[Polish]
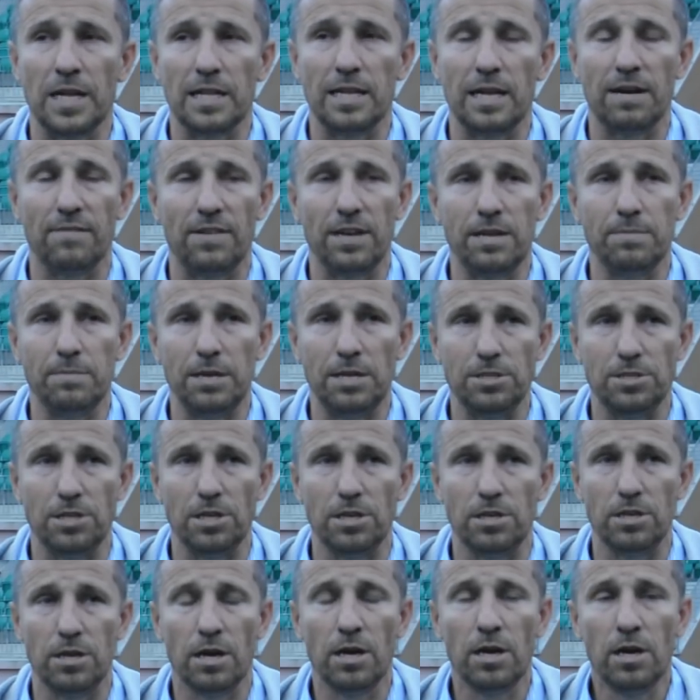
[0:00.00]
naderwany
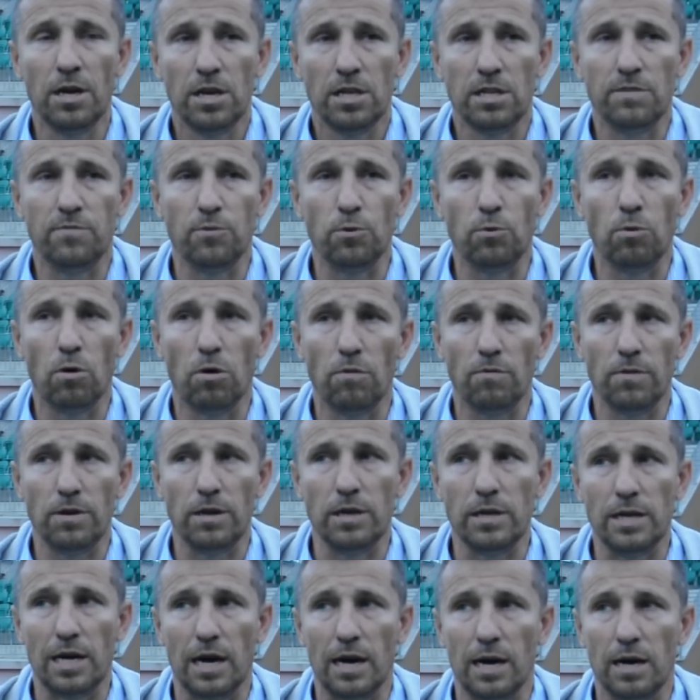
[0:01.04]
mięsień
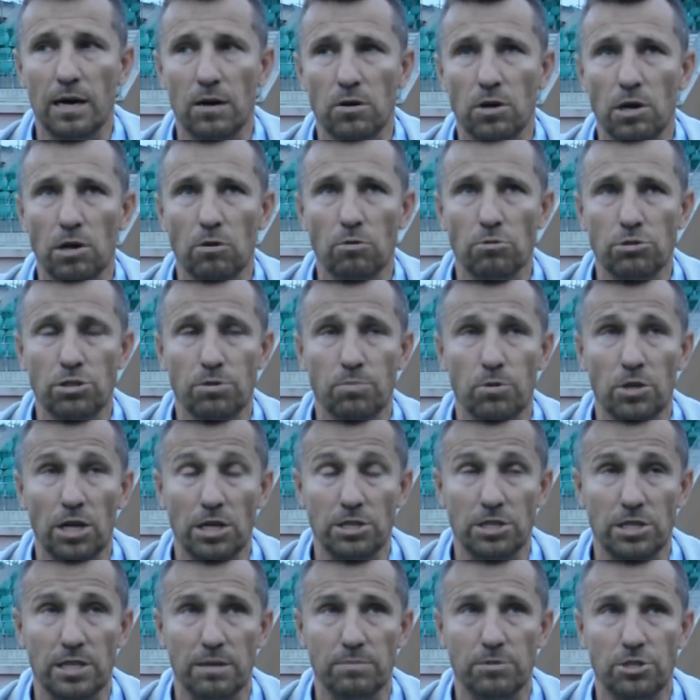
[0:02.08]
dwugłowy na odległości
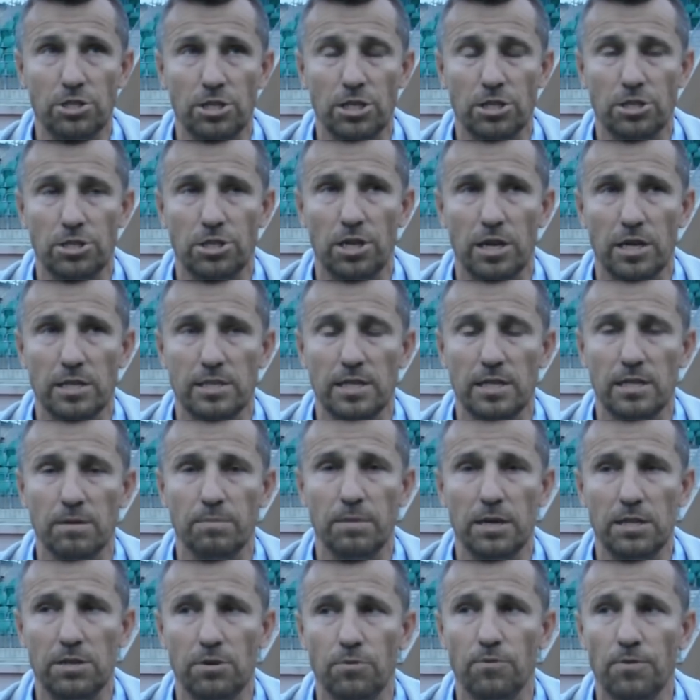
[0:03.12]
bodajże tam 3-4
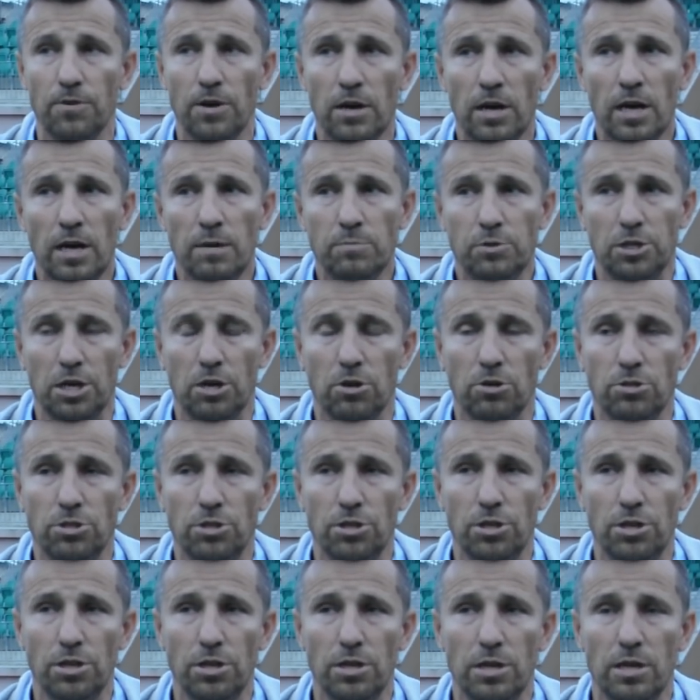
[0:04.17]
cm.
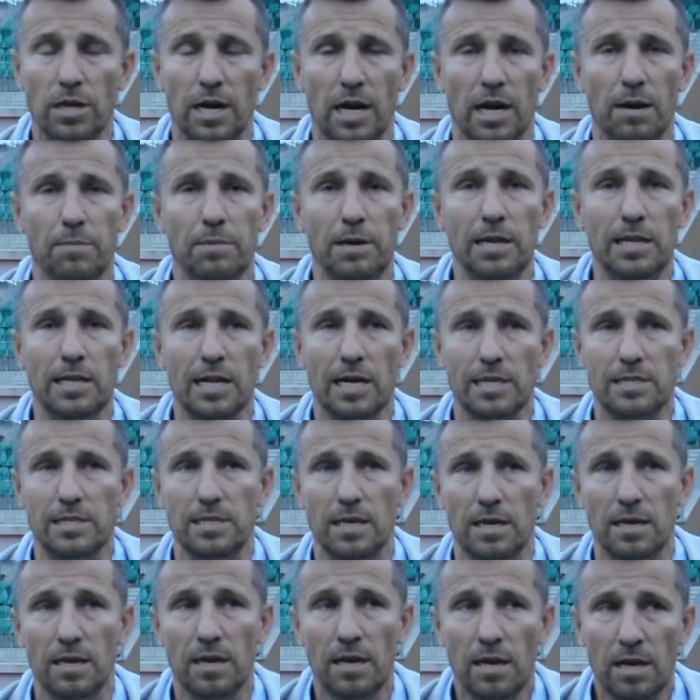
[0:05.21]
Przechodzi
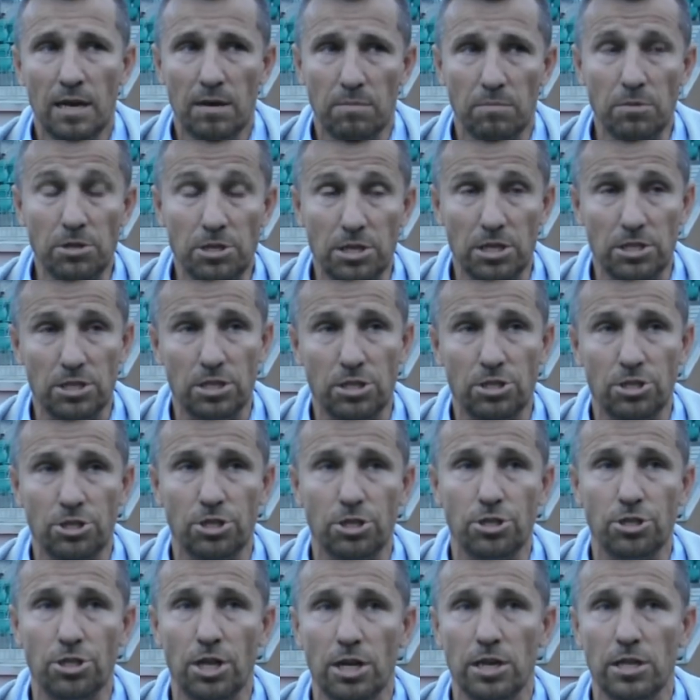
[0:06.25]
rehabilitację, myślę, że
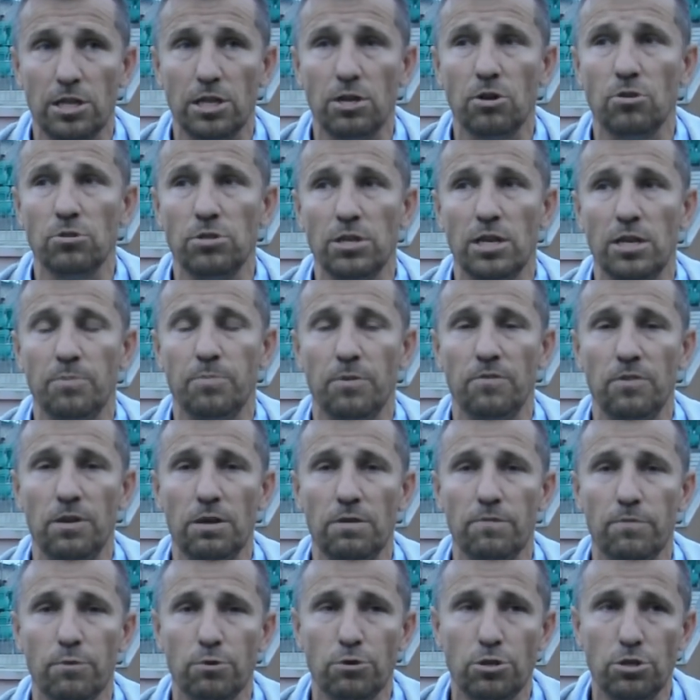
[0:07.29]
3-4 tygodnie i
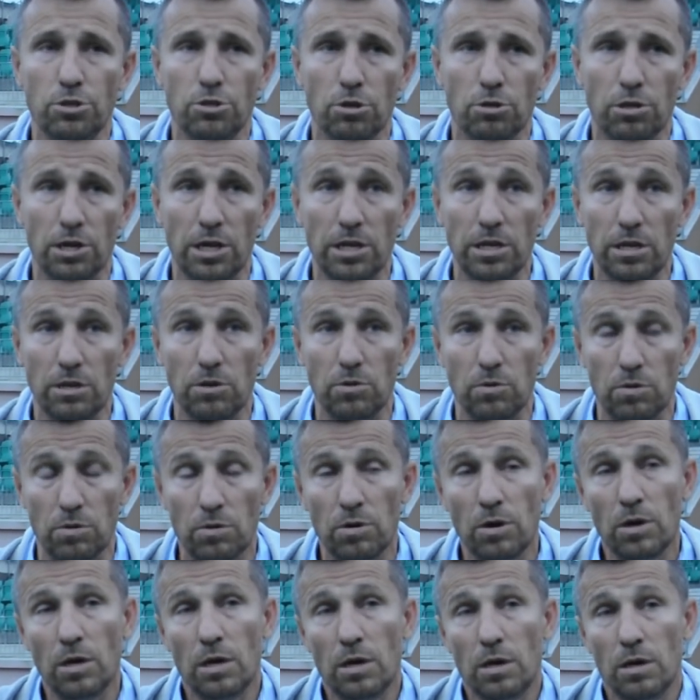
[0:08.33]
powinien wrócić do treningu.
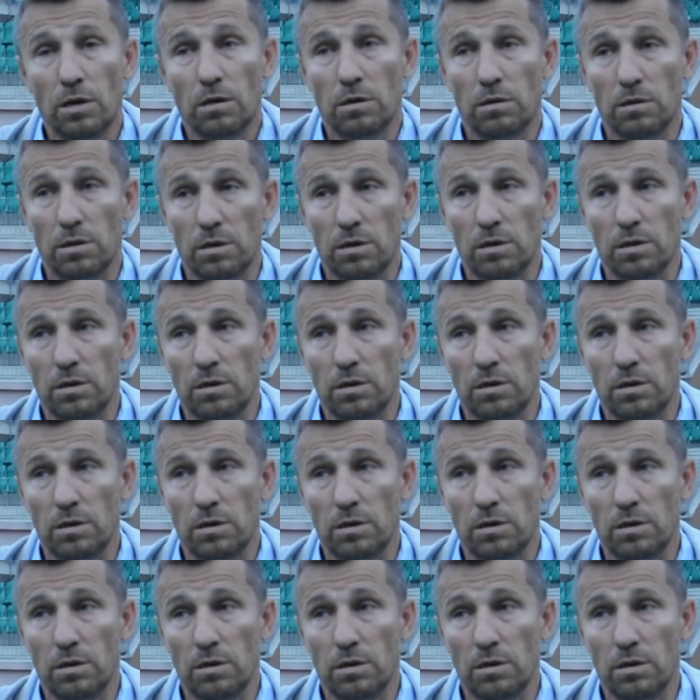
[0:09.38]
Y,